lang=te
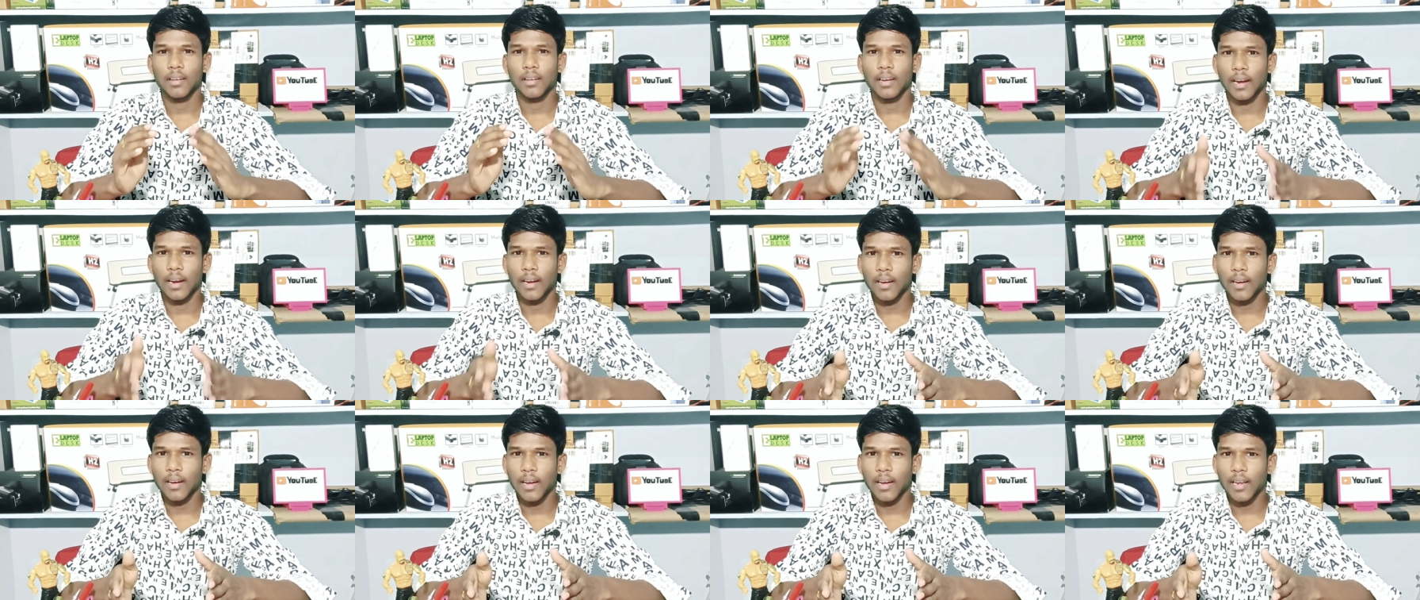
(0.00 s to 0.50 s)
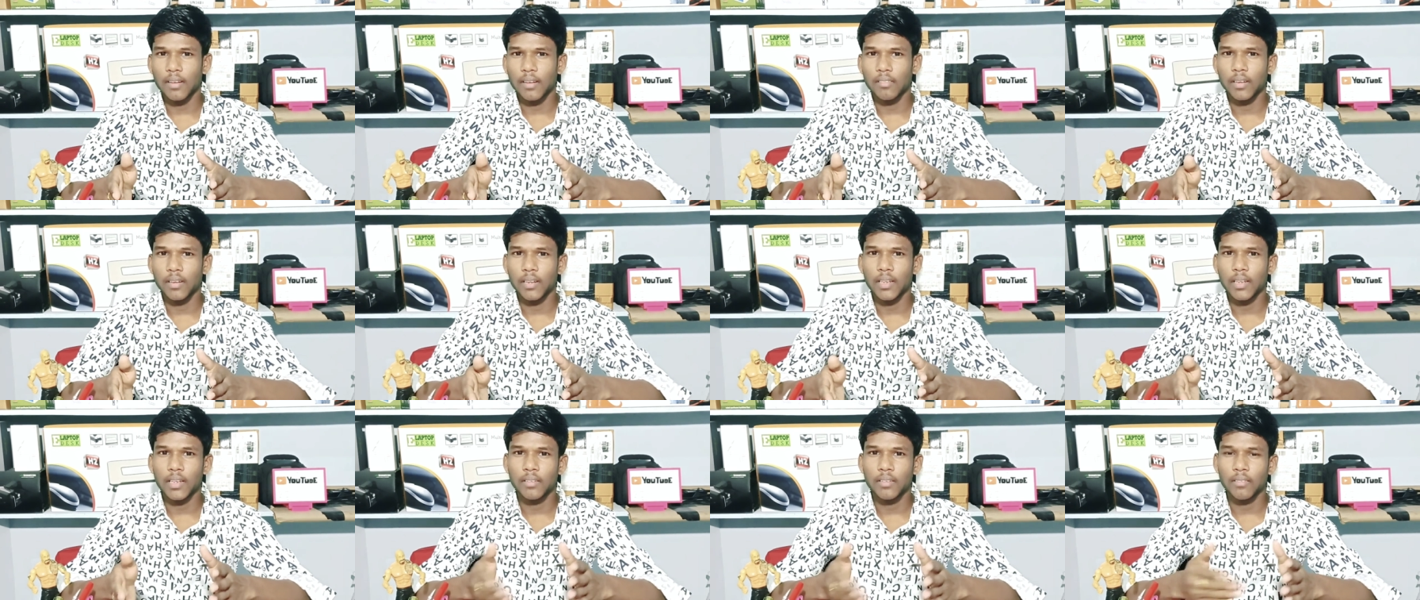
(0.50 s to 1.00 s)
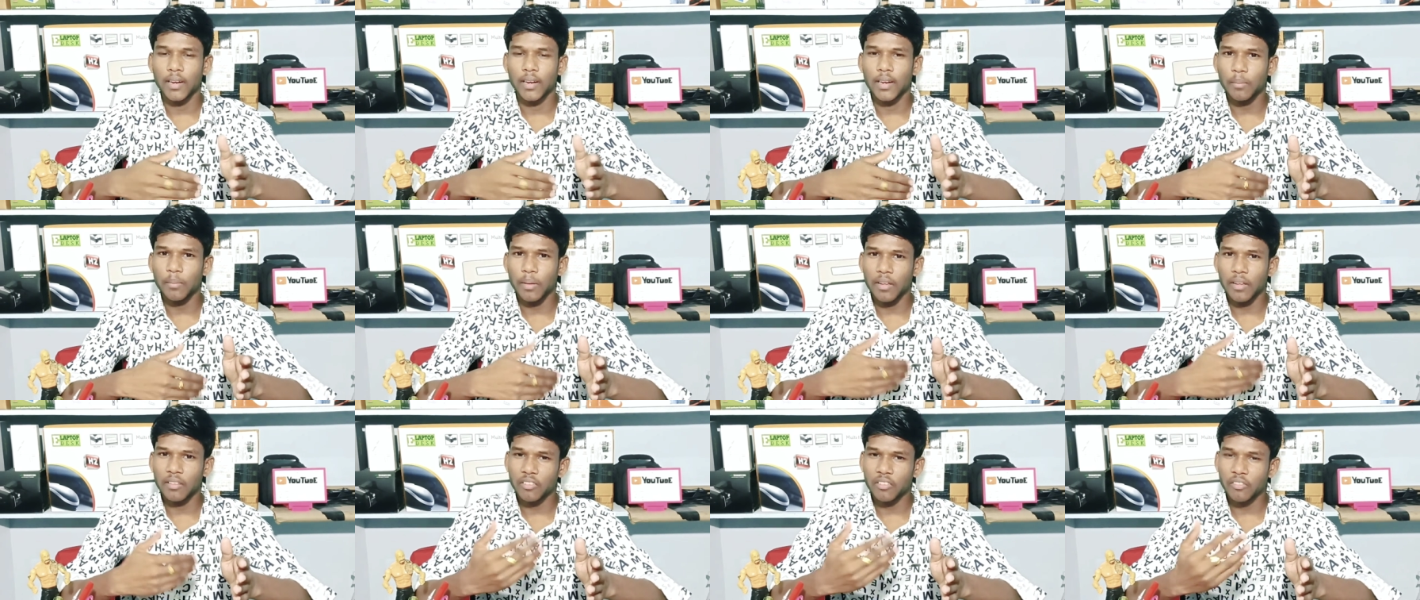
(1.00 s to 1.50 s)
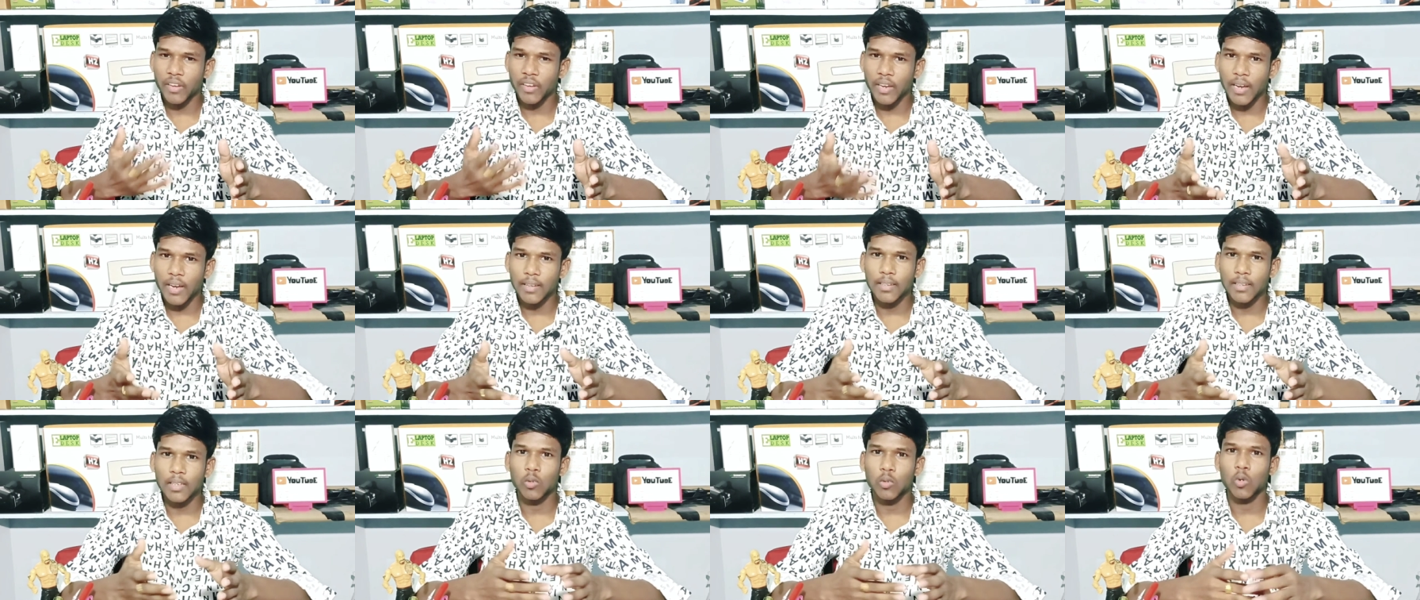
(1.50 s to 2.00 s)
గన్లు కానివ్వండి ఇవన్నీ మనం అయితే
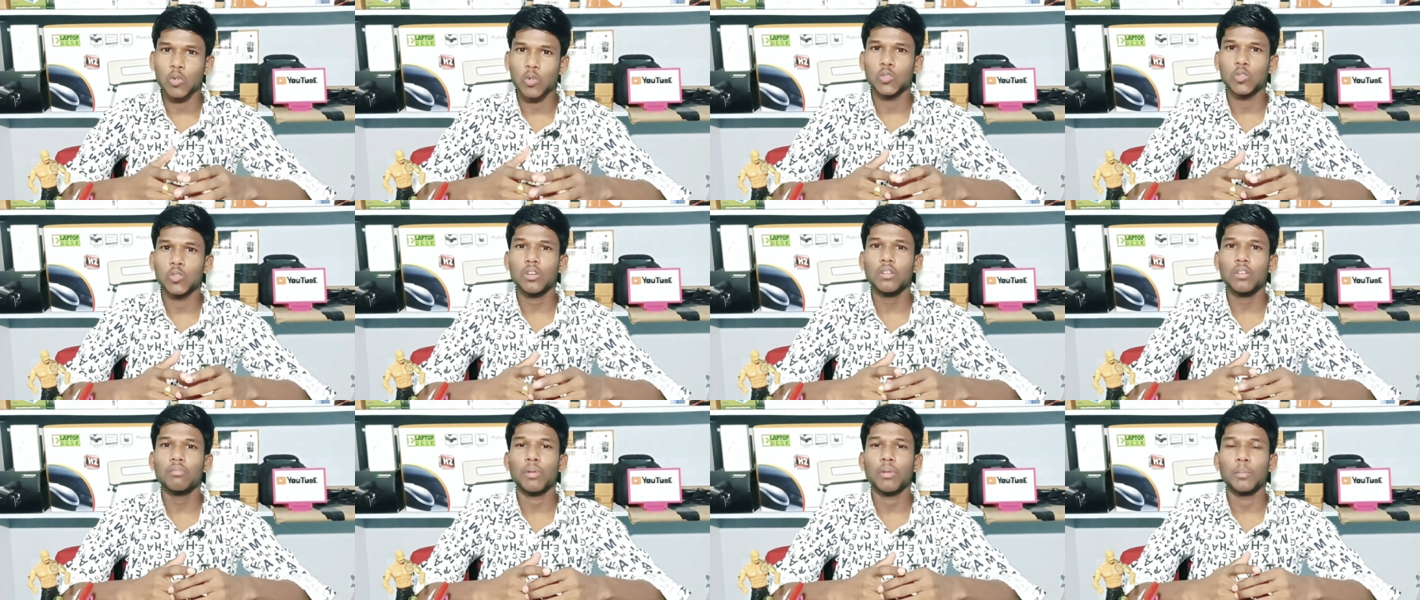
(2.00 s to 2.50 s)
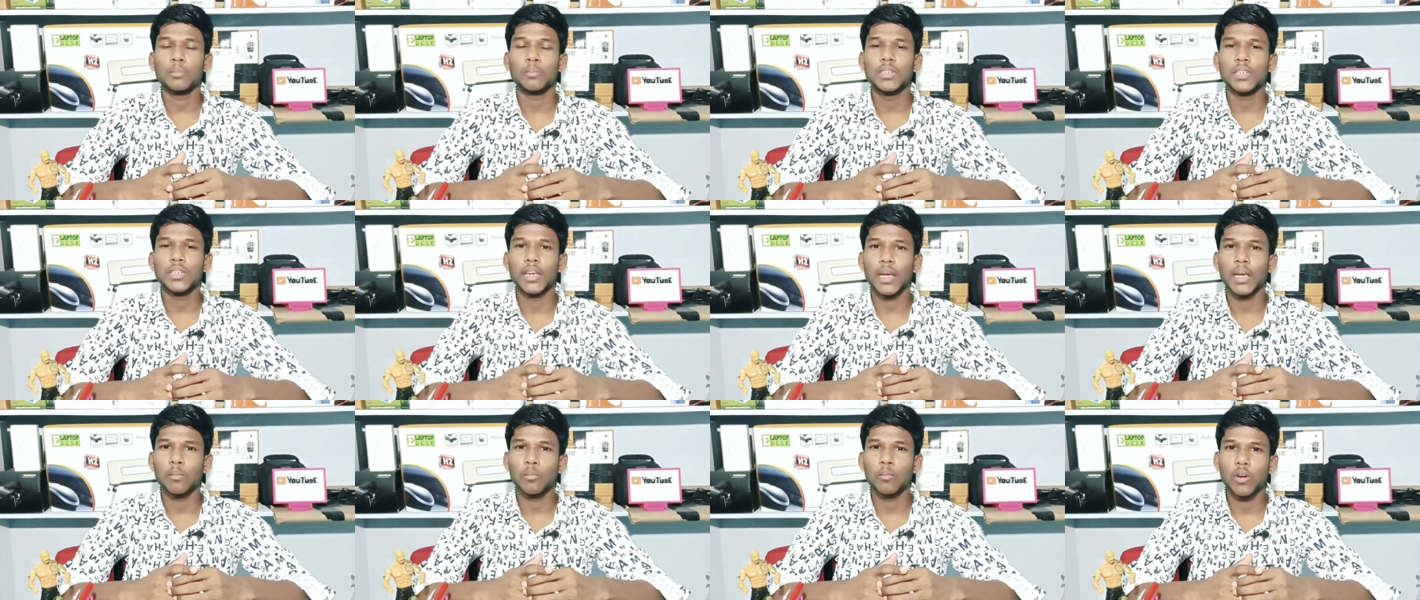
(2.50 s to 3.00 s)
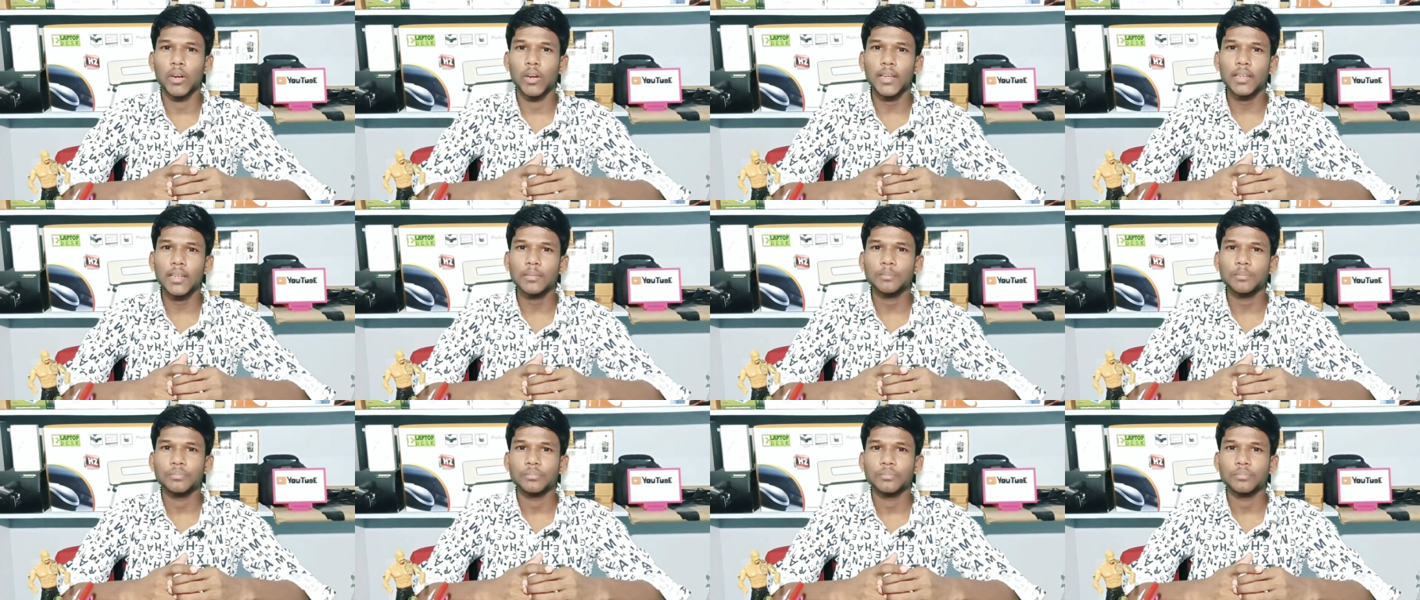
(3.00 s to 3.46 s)
ఫ్రీగా తీసుకోవచ్చు పబ్జి గేమ్లోని